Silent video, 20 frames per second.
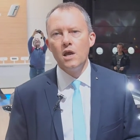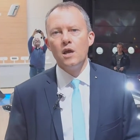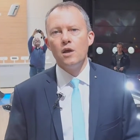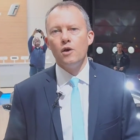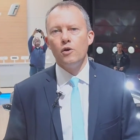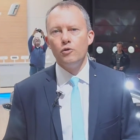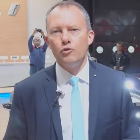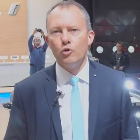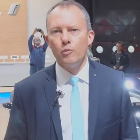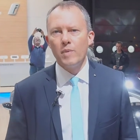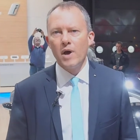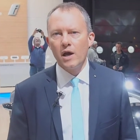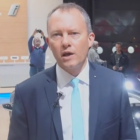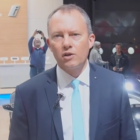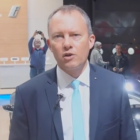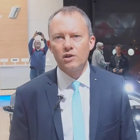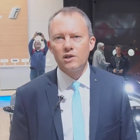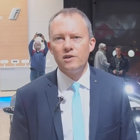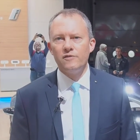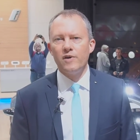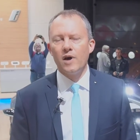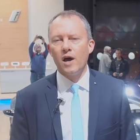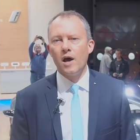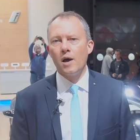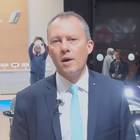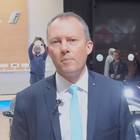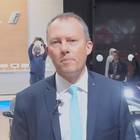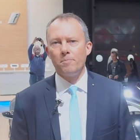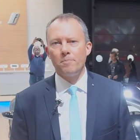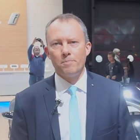une marque qui
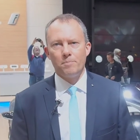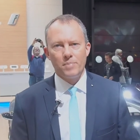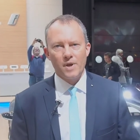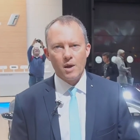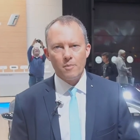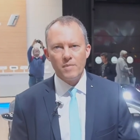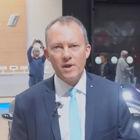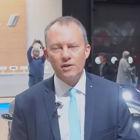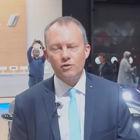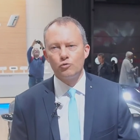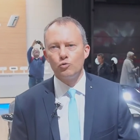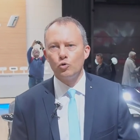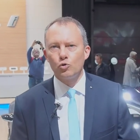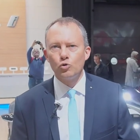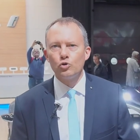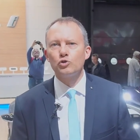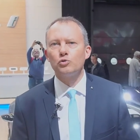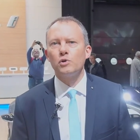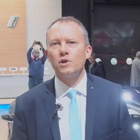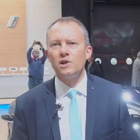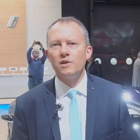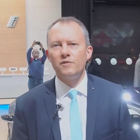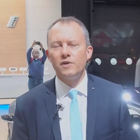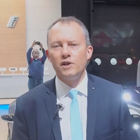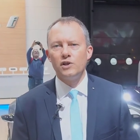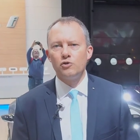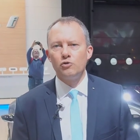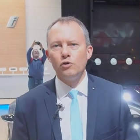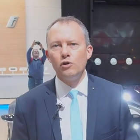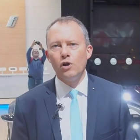va permettre de construire des
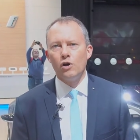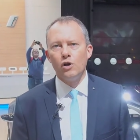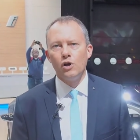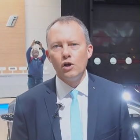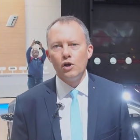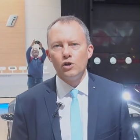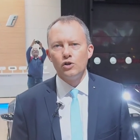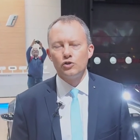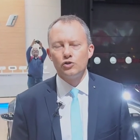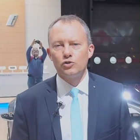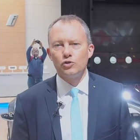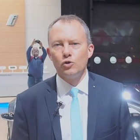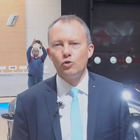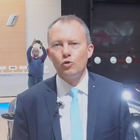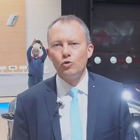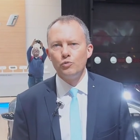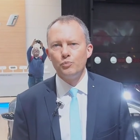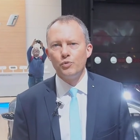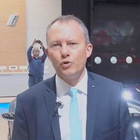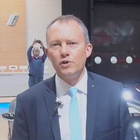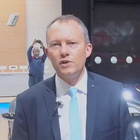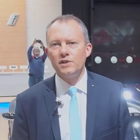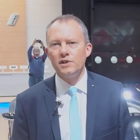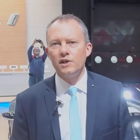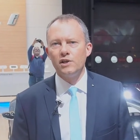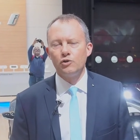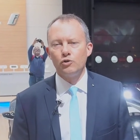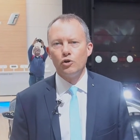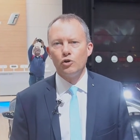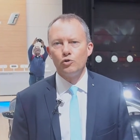véhicules selon une
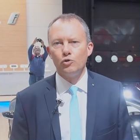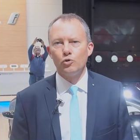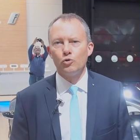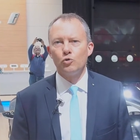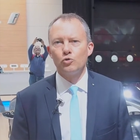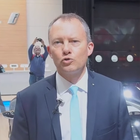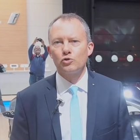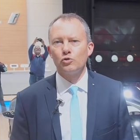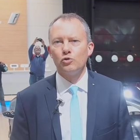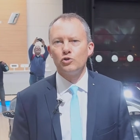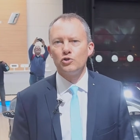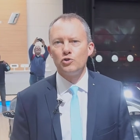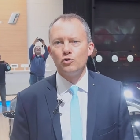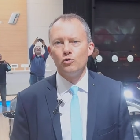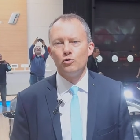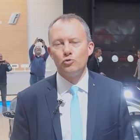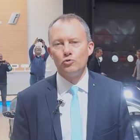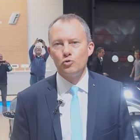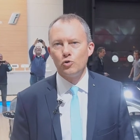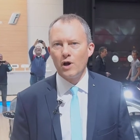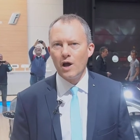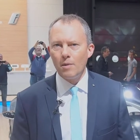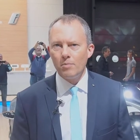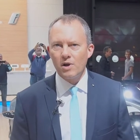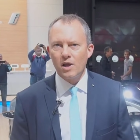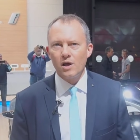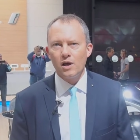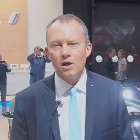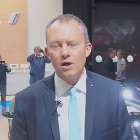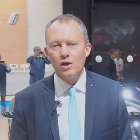politique de construction
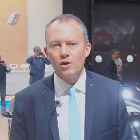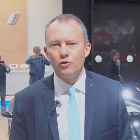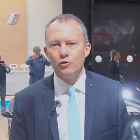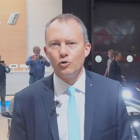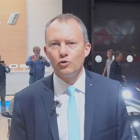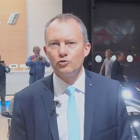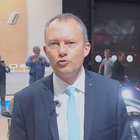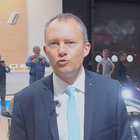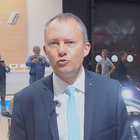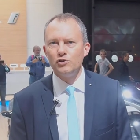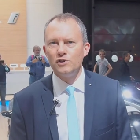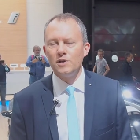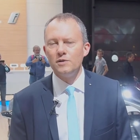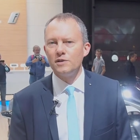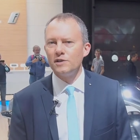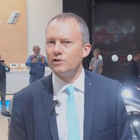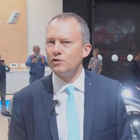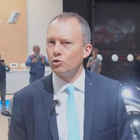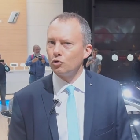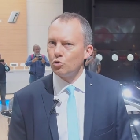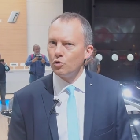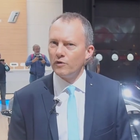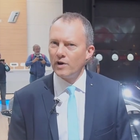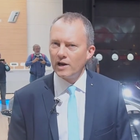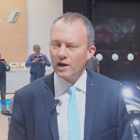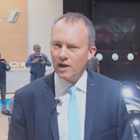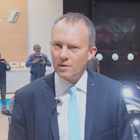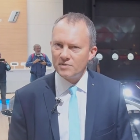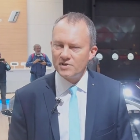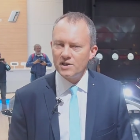durable dans une usine qui se trouve
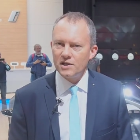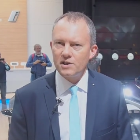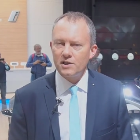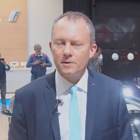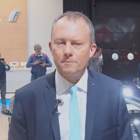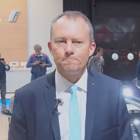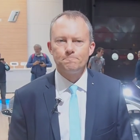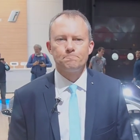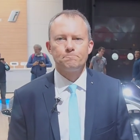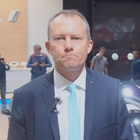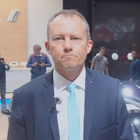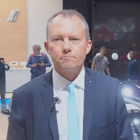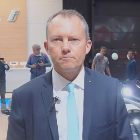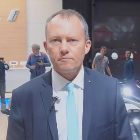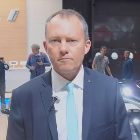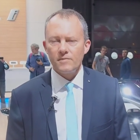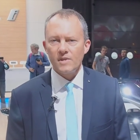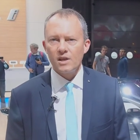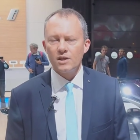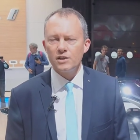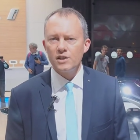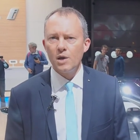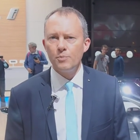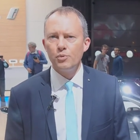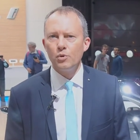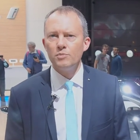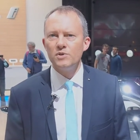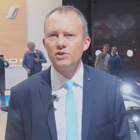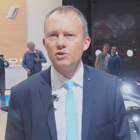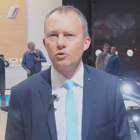à Leipzig qui a
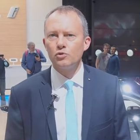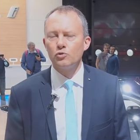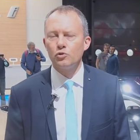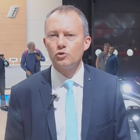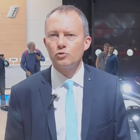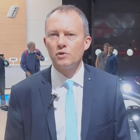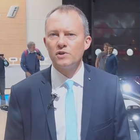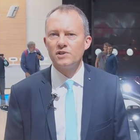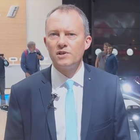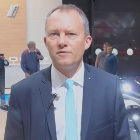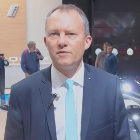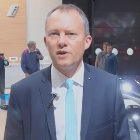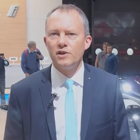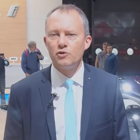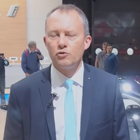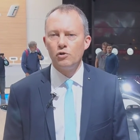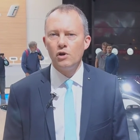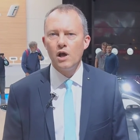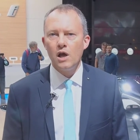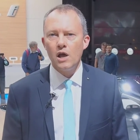pour mission de construire ces véhicules